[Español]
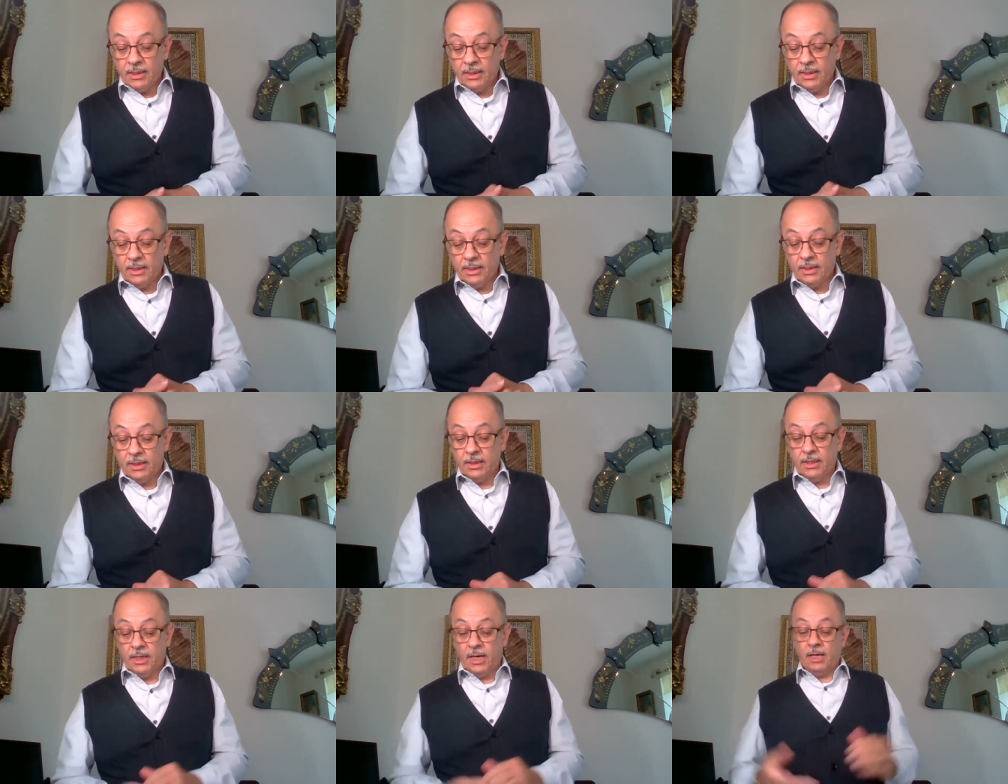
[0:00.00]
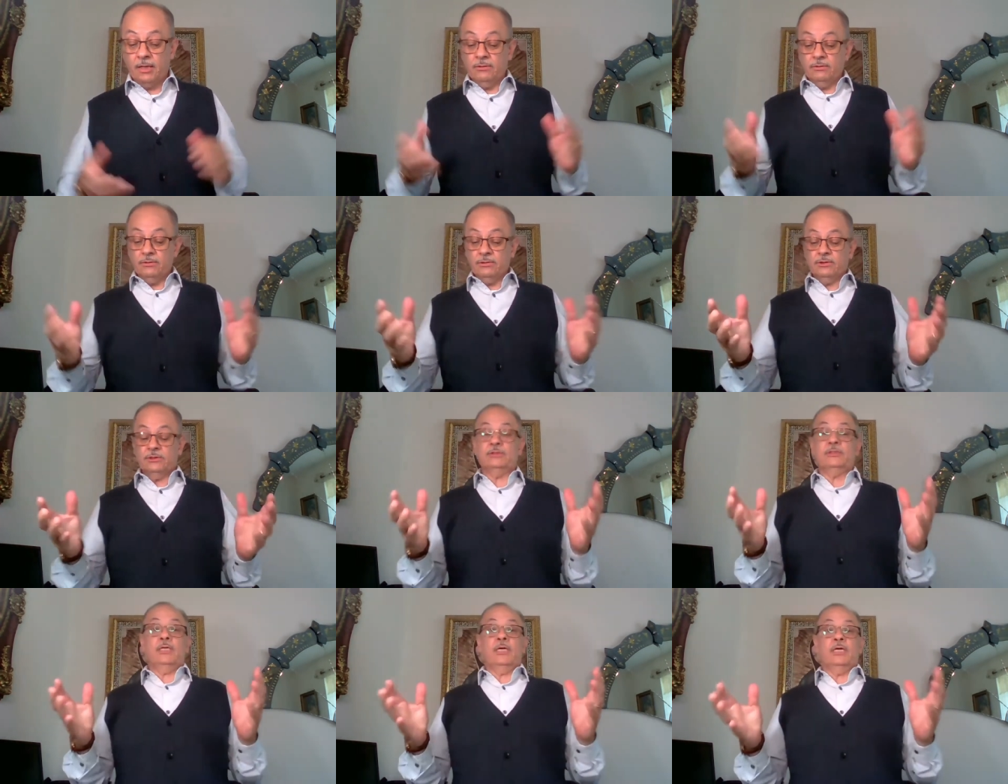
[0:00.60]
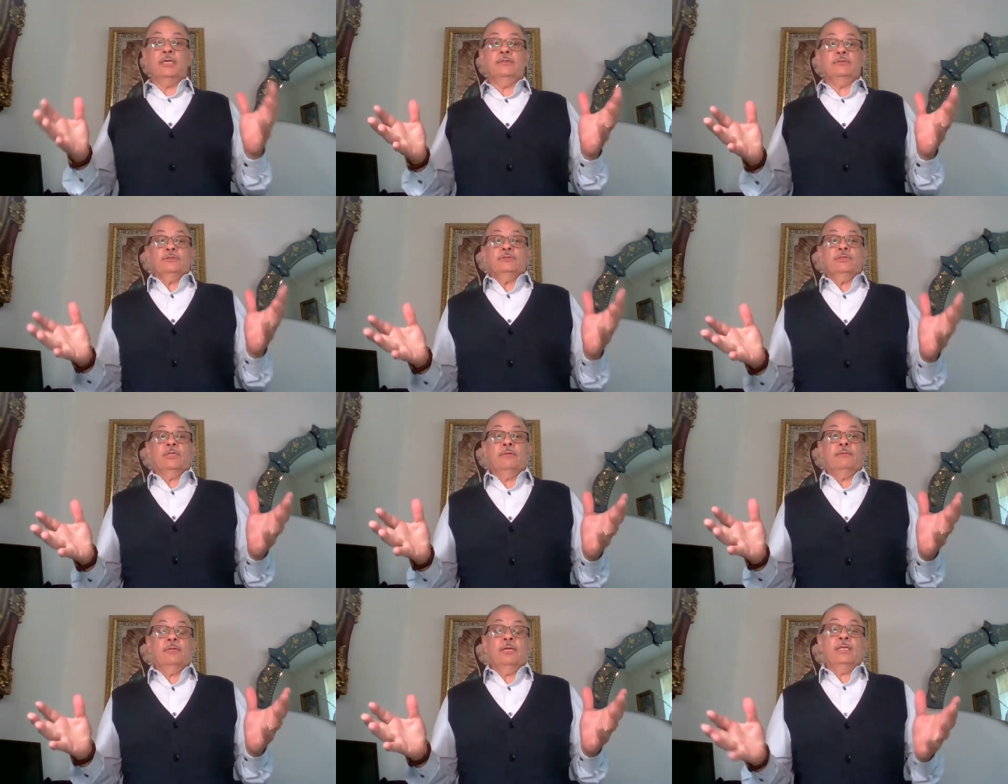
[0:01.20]
eh, ellos, ellos
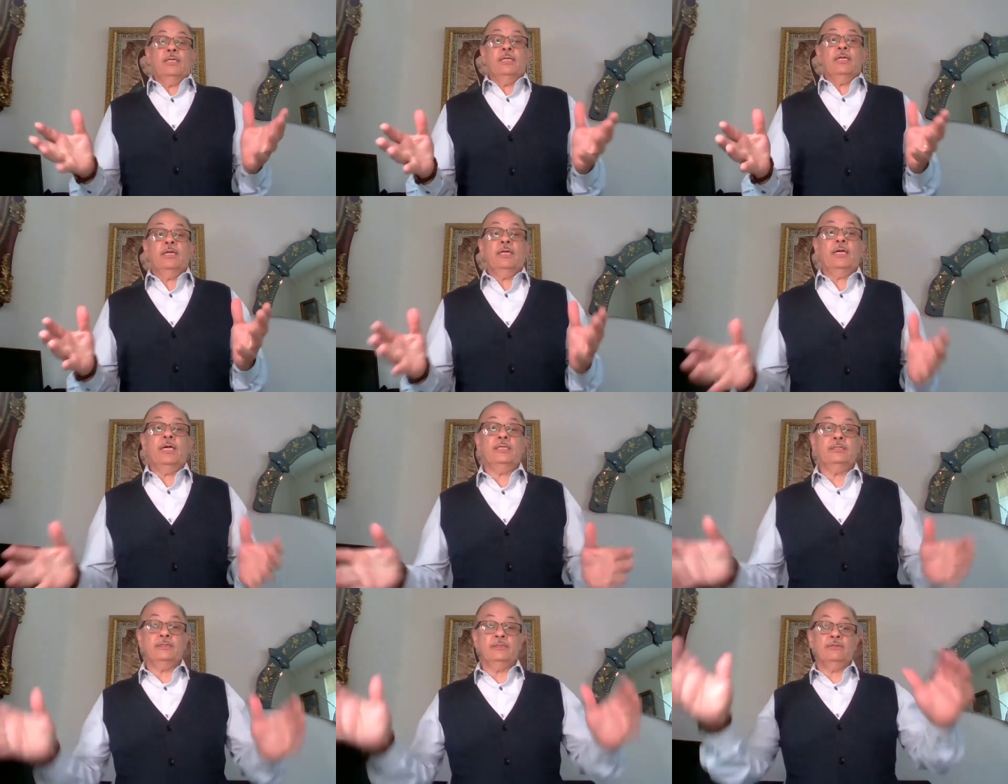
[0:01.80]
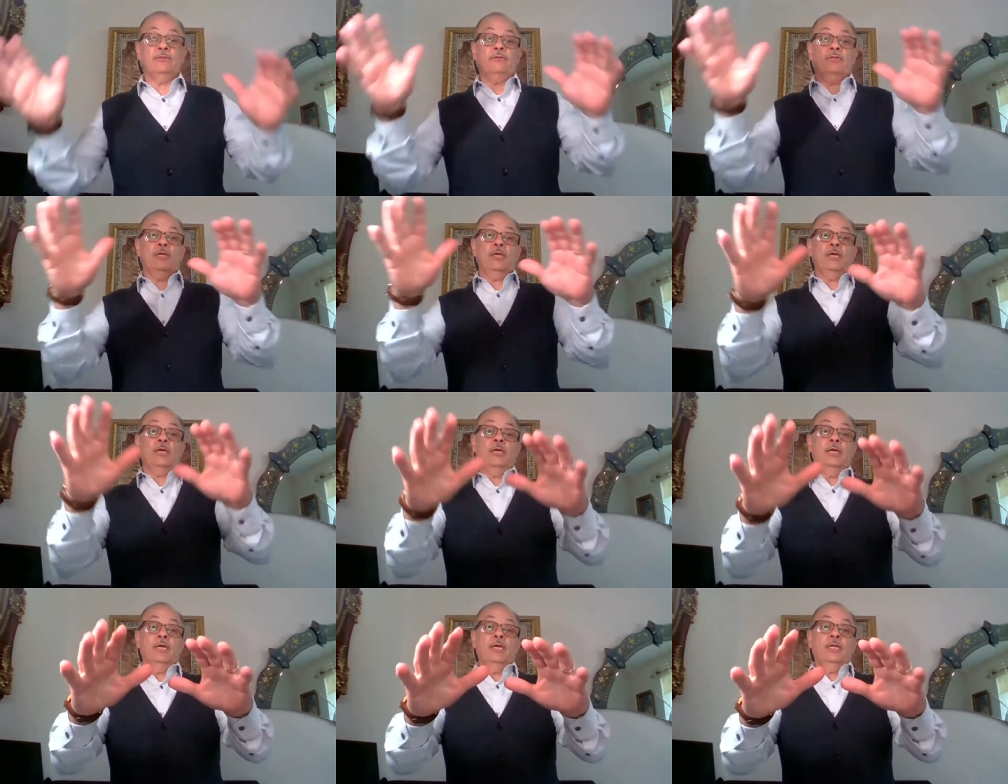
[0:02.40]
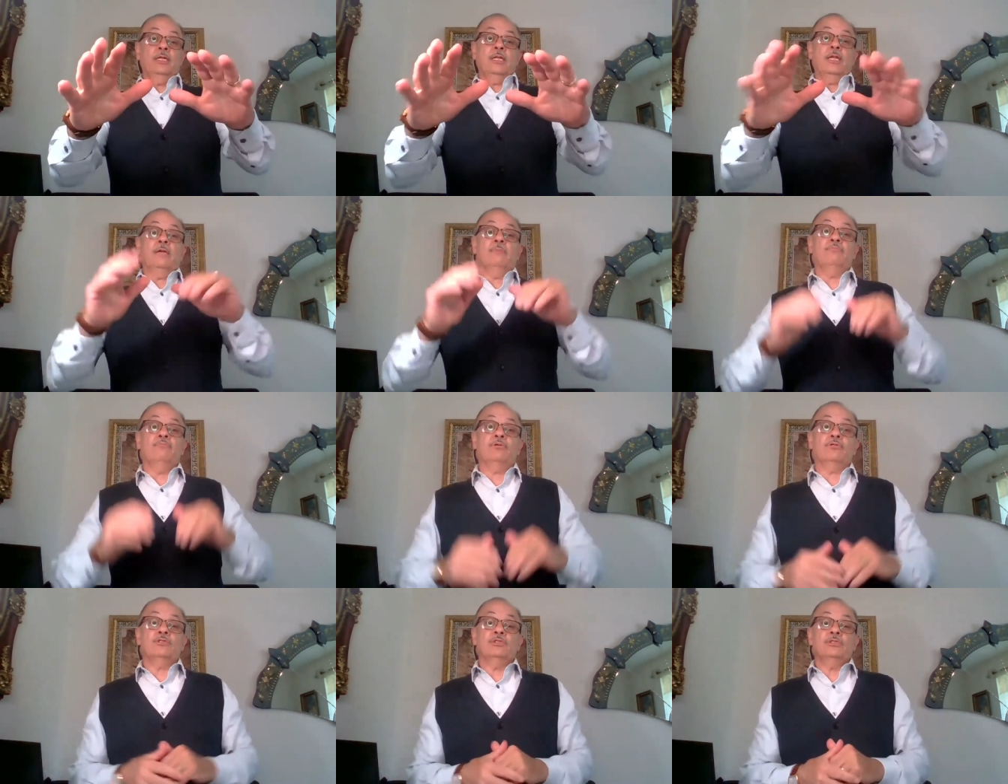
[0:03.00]
sabían el gesto de la
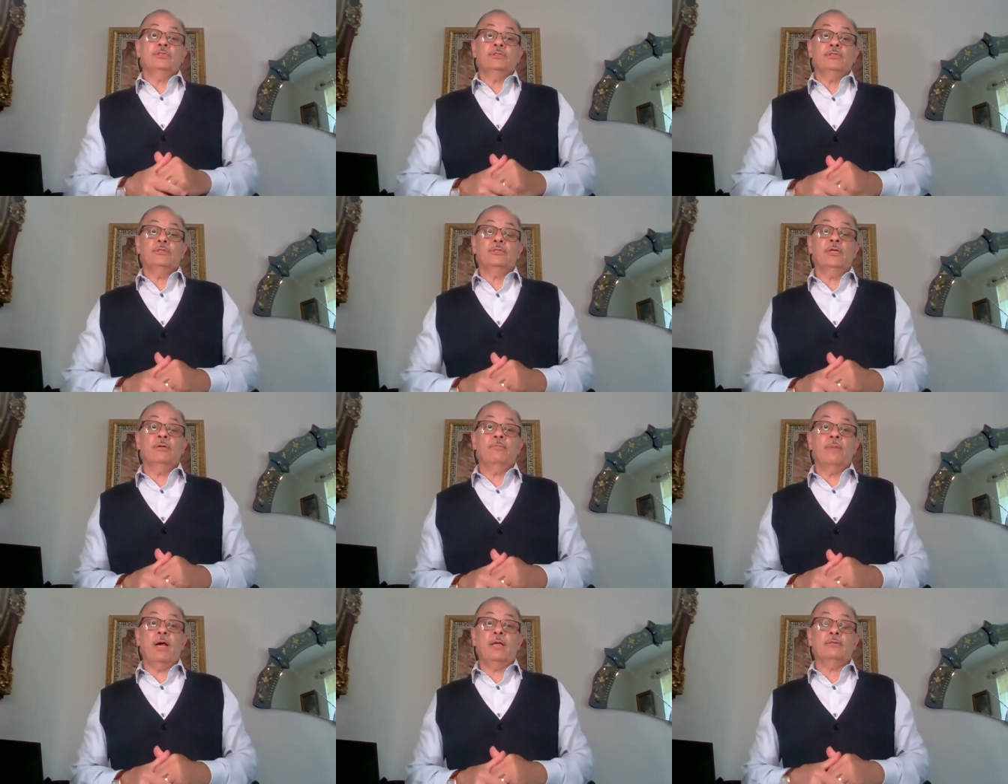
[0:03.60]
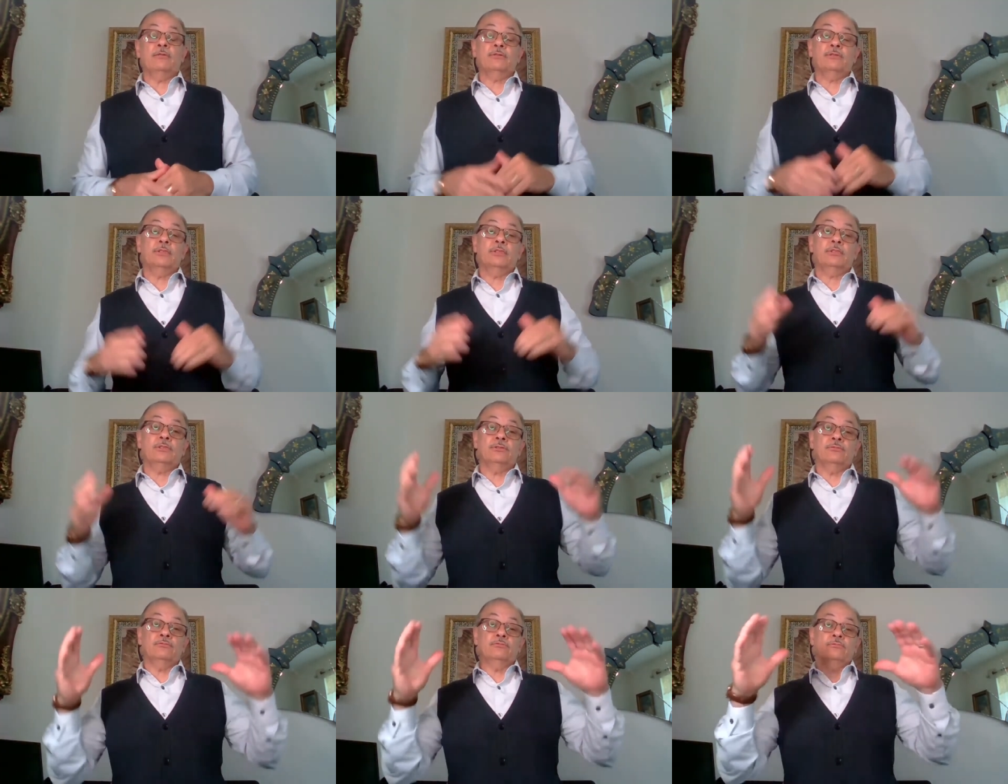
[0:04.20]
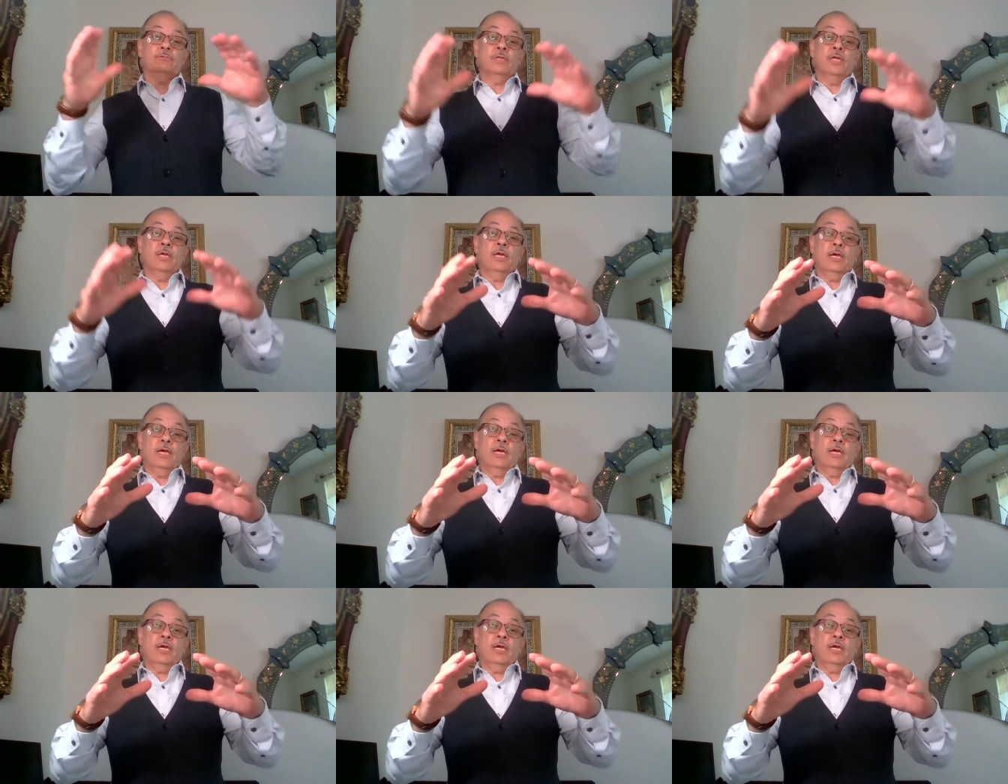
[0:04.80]
imposición de manos, es un